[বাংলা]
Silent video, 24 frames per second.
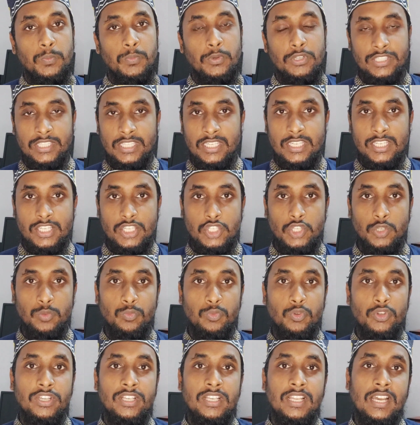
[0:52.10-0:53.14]
পঁয়তাল্লিশ জন
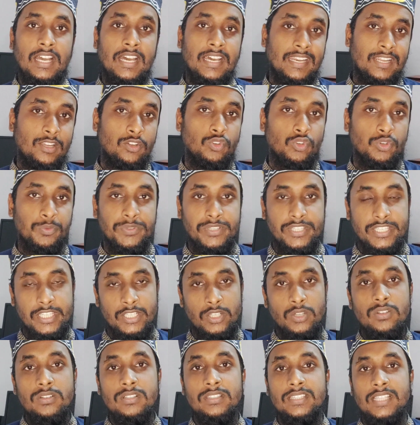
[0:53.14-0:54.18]
মহিলা আরেক গরুবি
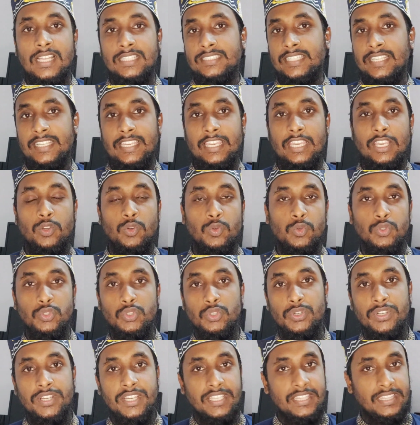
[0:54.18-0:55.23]
ছিল তাদেরকে কোনো
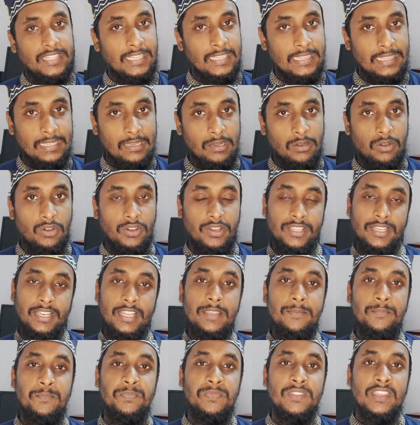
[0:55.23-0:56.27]
ধরনের তেল দেওয়া হয়
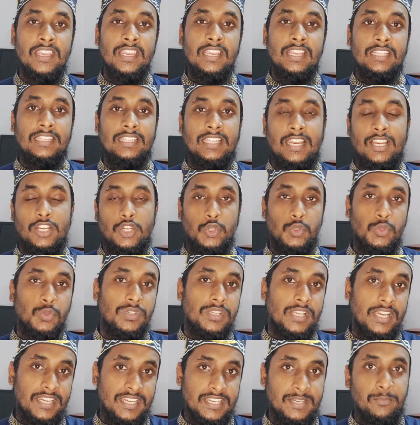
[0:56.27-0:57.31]
নাই তারা শুধু
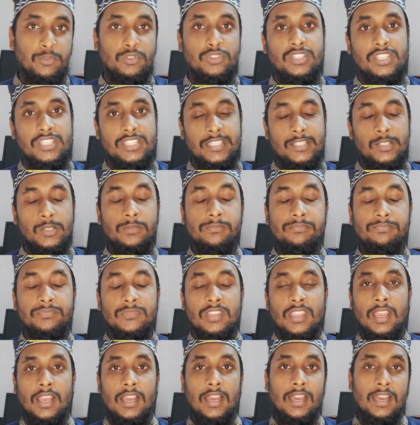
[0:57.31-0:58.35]
ডায়েটের মধ্যে ছিল
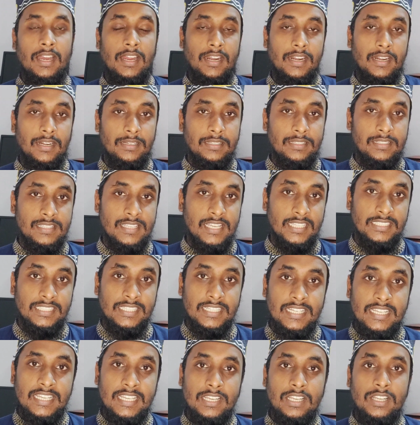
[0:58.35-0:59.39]
আর
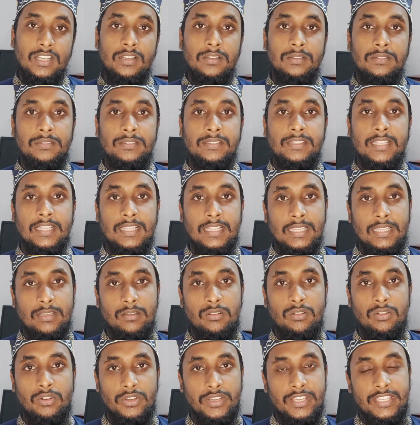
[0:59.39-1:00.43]
যাদেরকে তেল
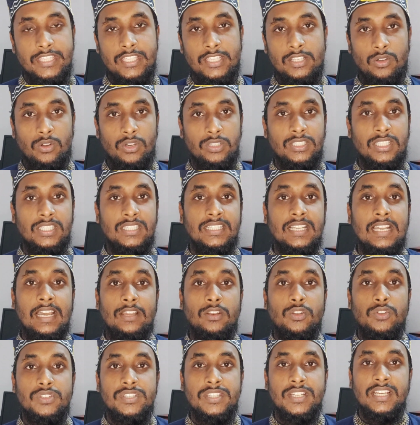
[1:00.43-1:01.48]
দেওয়া হয়েছিল অর্থাৎ
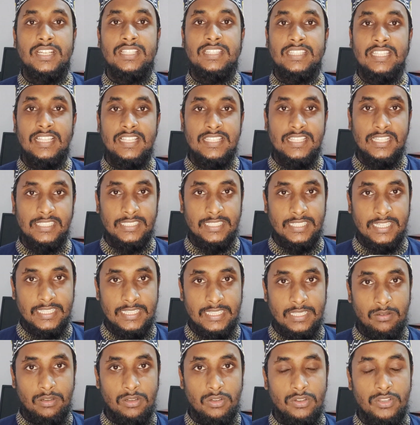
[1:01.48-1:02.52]
কালো জিরার তেল যাদেরকে
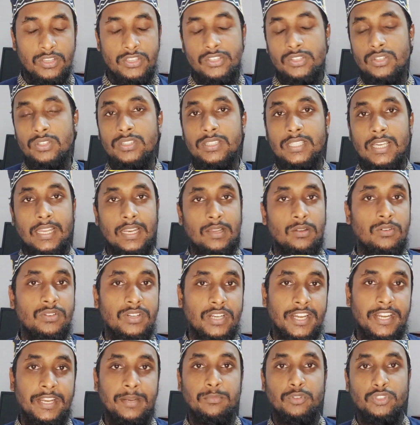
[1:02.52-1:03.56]
দেওয়া হয়েছিল তারাও
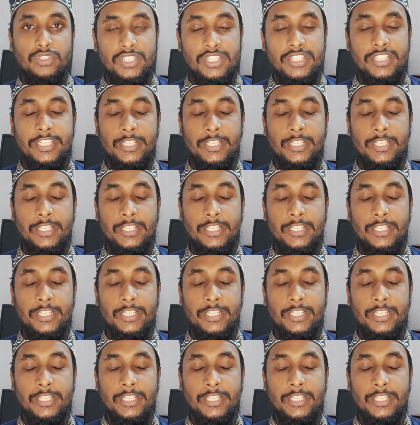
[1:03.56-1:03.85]
ডায়েটের মধ্যে